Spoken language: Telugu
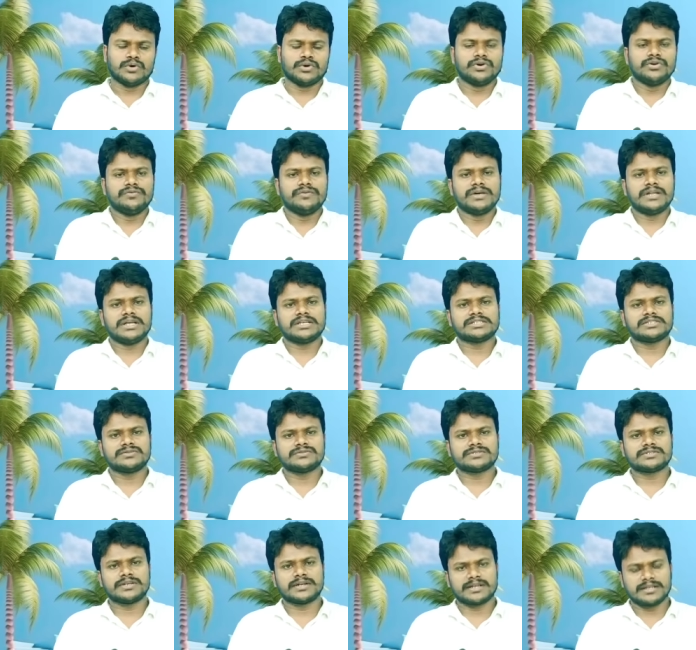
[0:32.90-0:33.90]
రెండు వేల
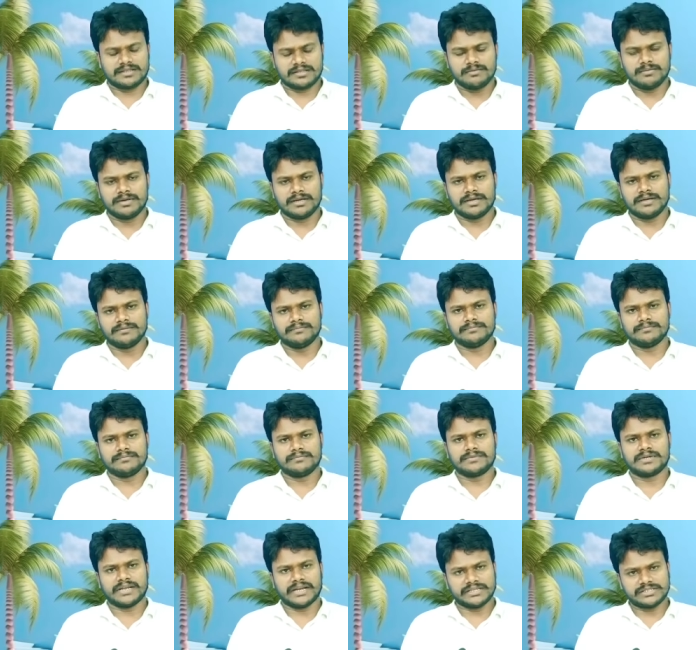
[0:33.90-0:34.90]
సంవత్సరాల క్రితమే
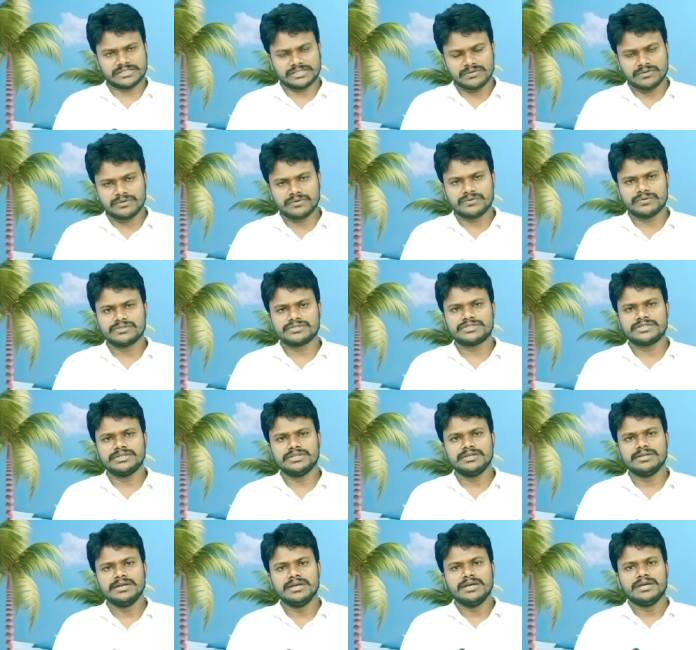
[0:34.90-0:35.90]
క్రైస్తవుల గురించి
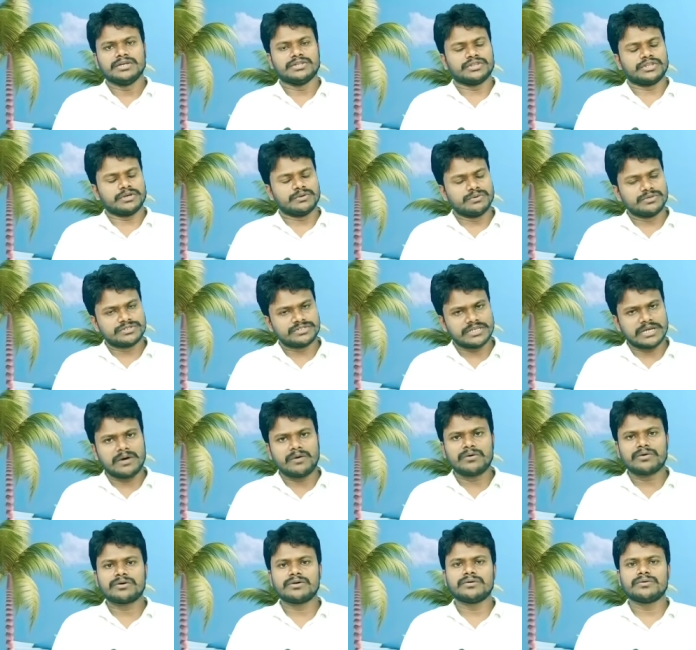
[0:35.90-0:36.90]
దేవుని
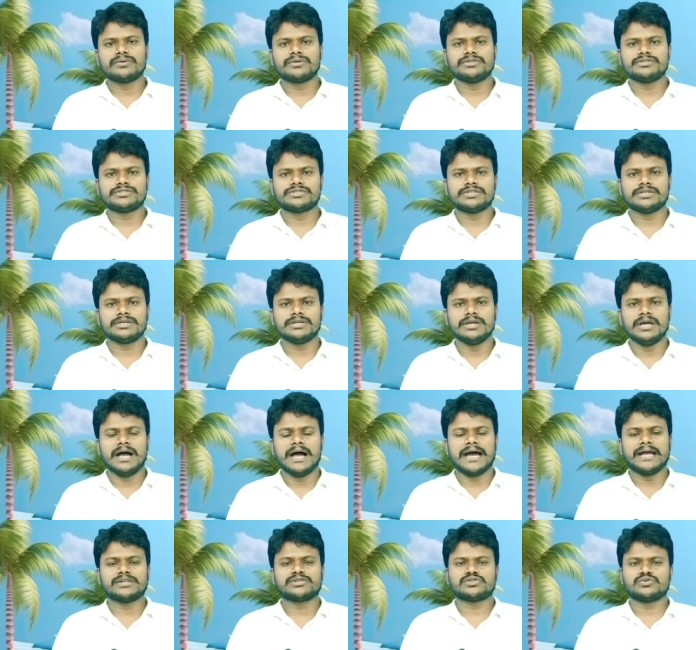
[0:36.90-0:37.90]
సేవకుల గురించి
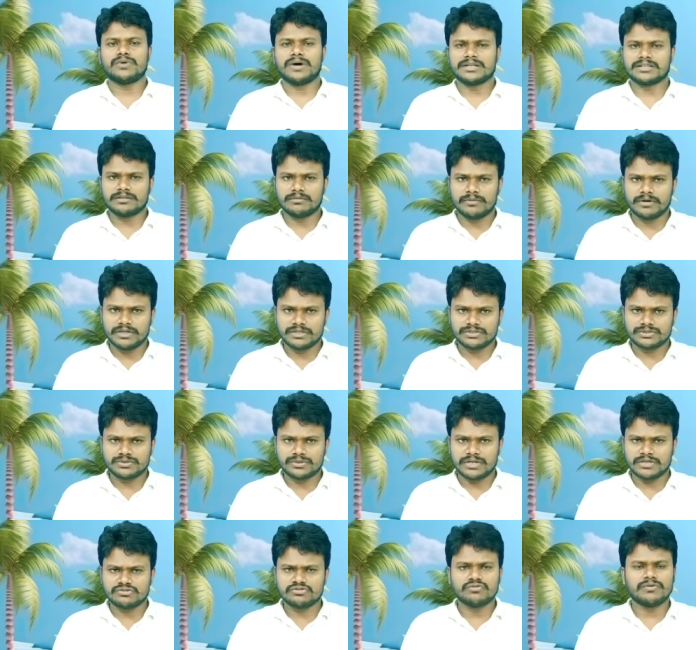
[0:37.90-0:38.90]
ఆయన సువార్త
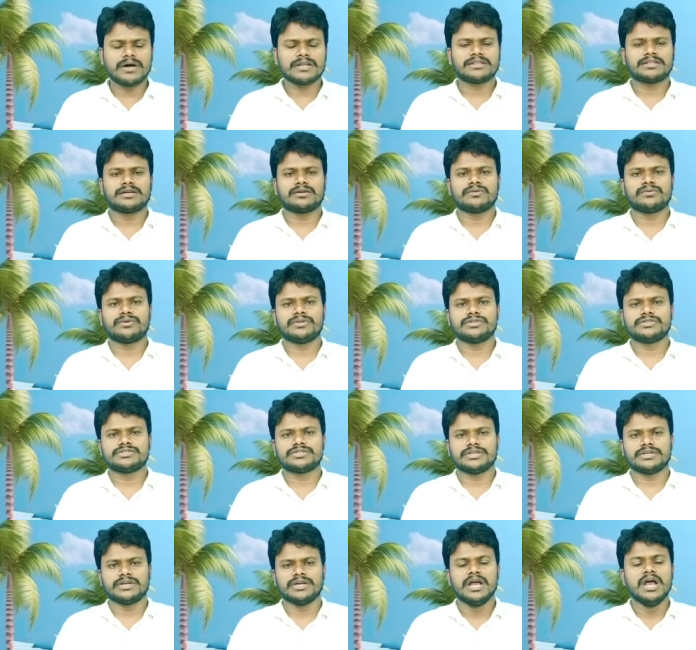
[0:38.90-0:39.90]
బడిస్తున్న సువార్తకుల
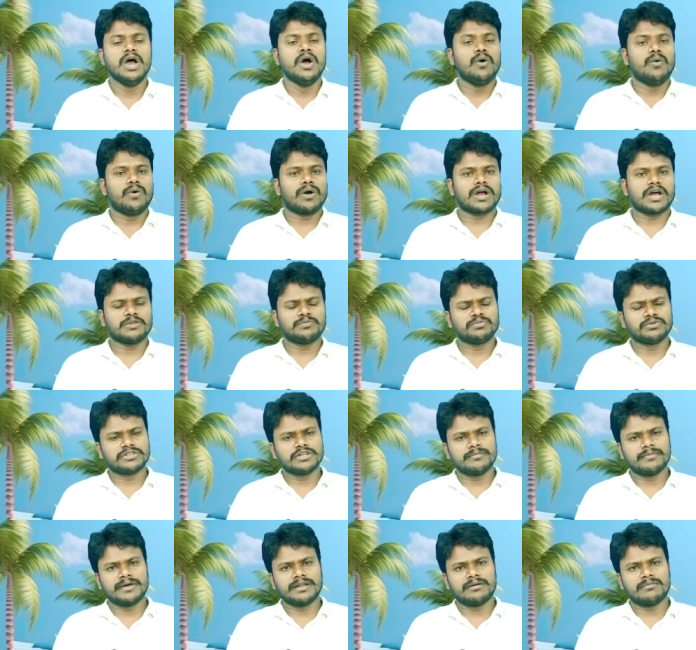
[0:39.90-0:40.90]
గురించి ఒక
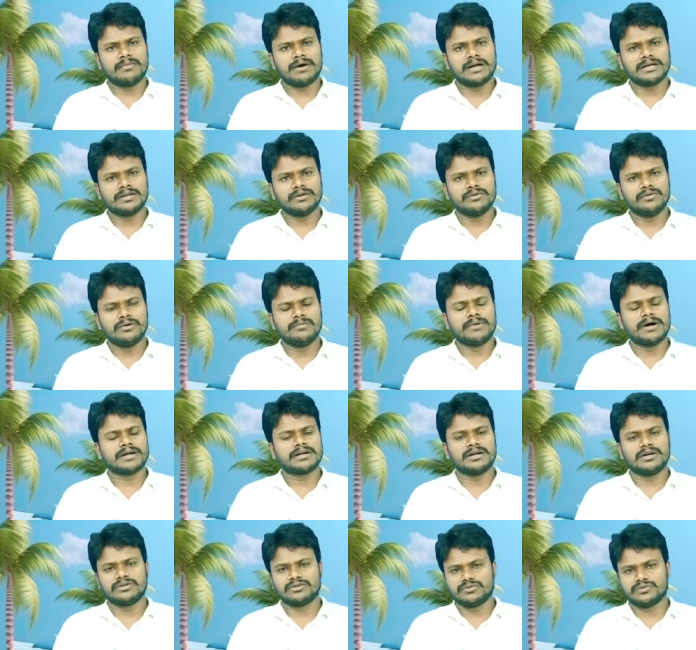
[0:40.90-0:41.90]
అద్భుతమైన మాటను
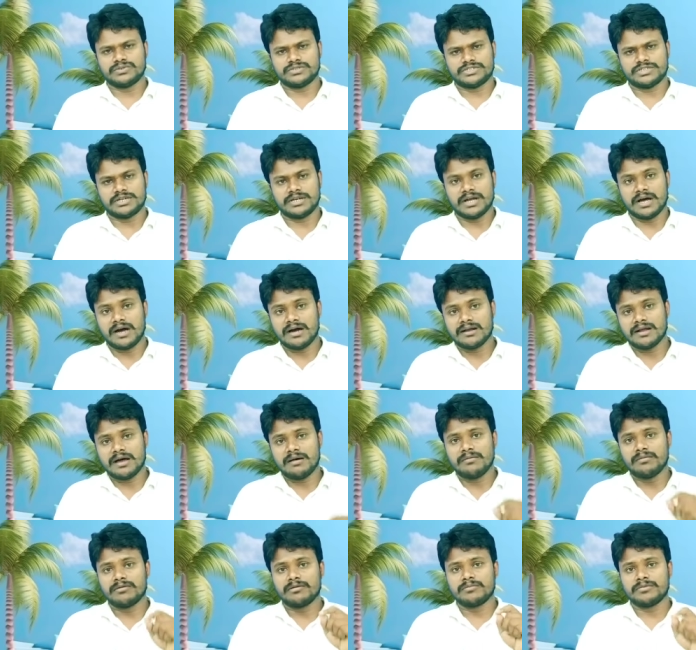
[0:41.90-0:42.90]
మాట్లాడుతూ వచ్చాడు నానా
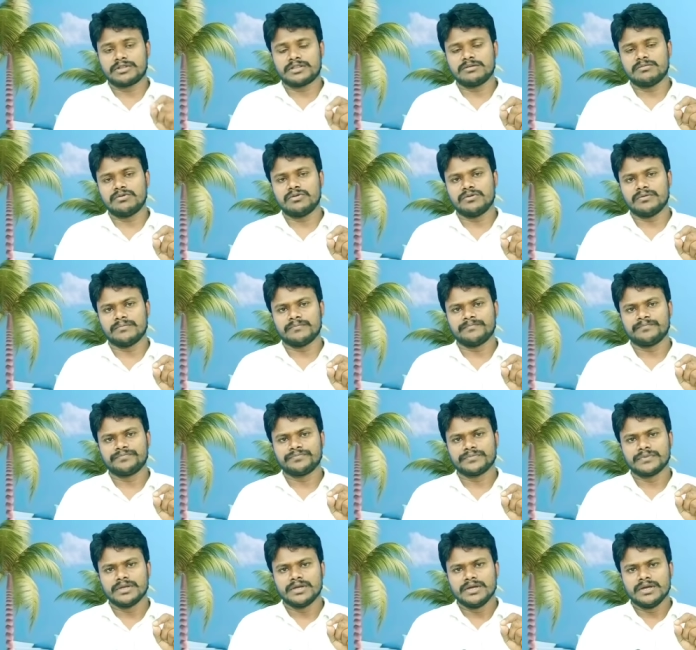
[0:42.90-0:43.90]
నిమిత్తము
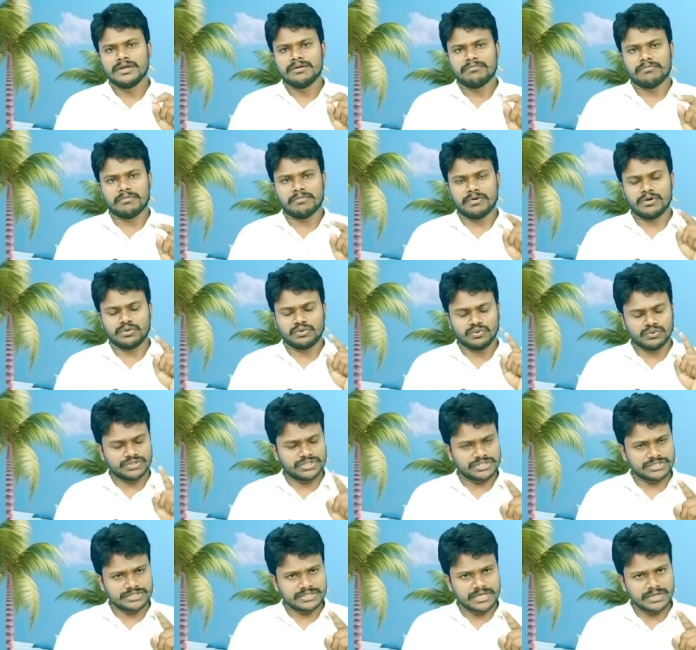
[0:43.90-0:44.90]
మిమ్మల్ని
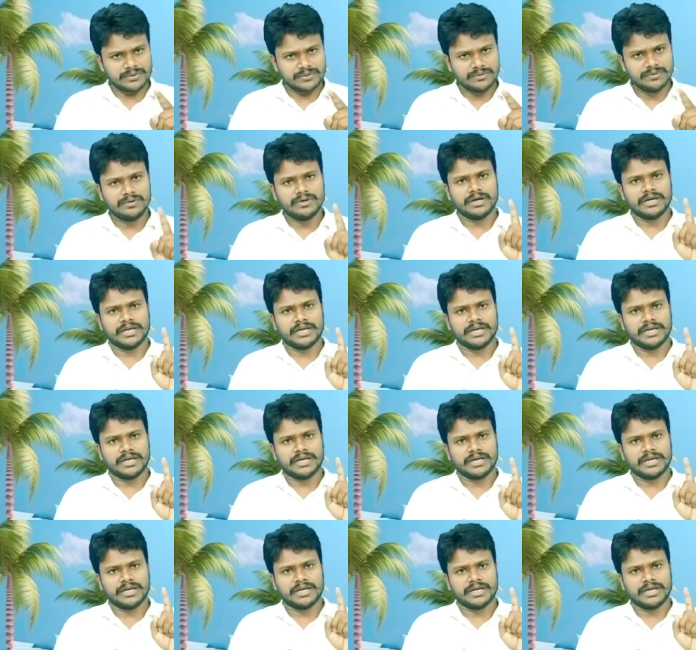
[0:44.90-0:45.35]
దూషిస్తారు